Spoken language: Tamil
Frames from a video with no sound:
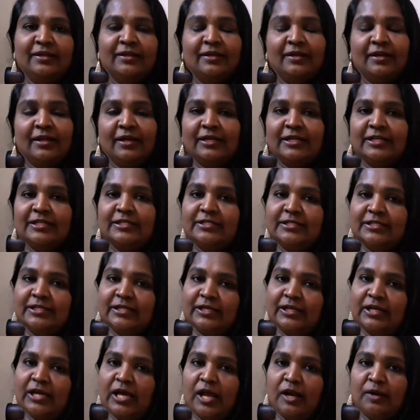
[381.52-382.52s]
நான்
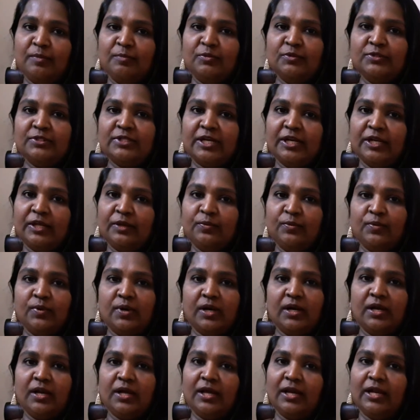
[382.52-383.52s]
கிச்சனுக்கு ஆல்மோஸ்ட் அன்றைக்கி
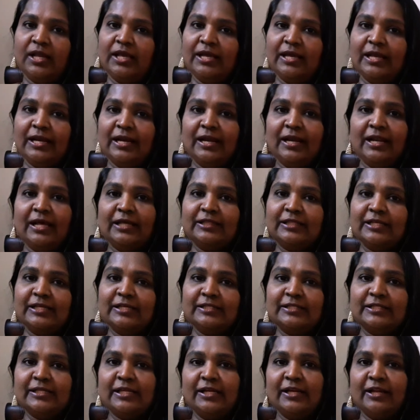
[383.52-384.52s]
ஒரு நாளே எல்லா
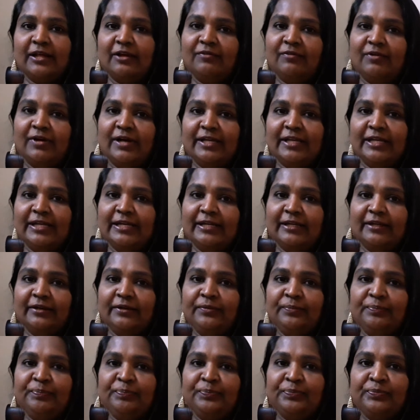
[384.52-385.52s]
திங்ஸையும் நான் வாங்கிட்டேன்
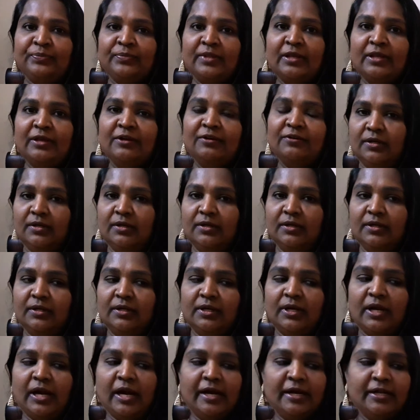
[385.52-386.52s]

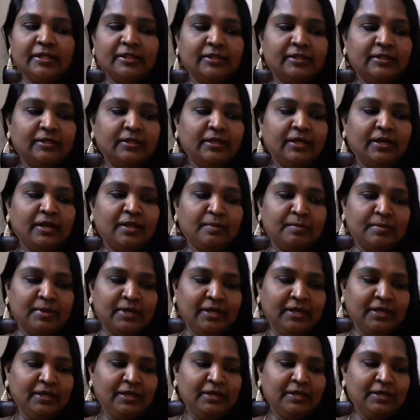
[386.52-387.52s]
அடுத்து நம்ம
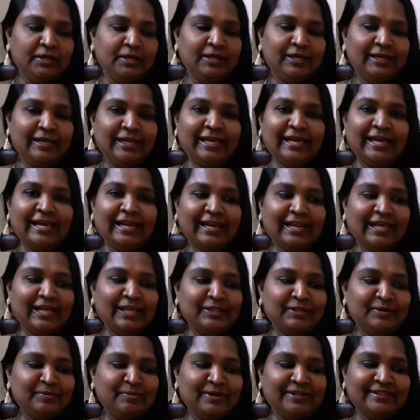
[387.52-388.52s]
நீங்கள் எல்லாம்
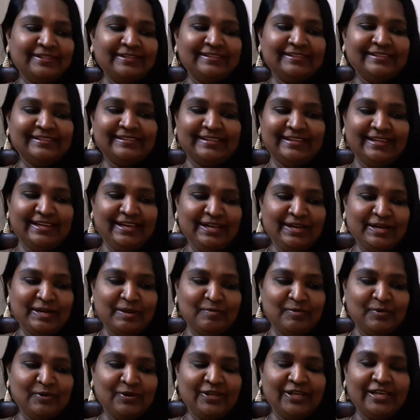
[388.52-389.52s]
எதிர்பார்த்துட்ருக்க
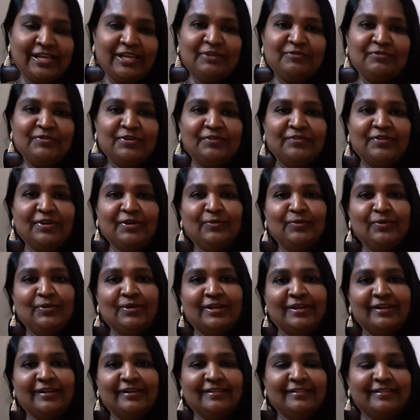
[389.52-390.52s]
நம்மளுடைய கிவ்
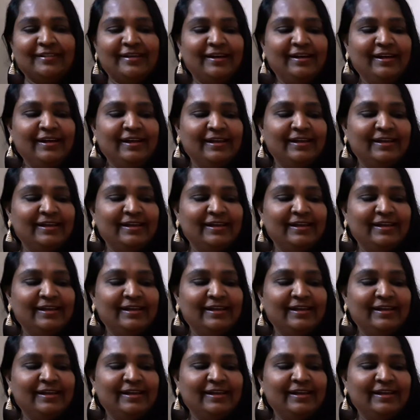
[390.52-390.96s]
கொடுக்கறது தான்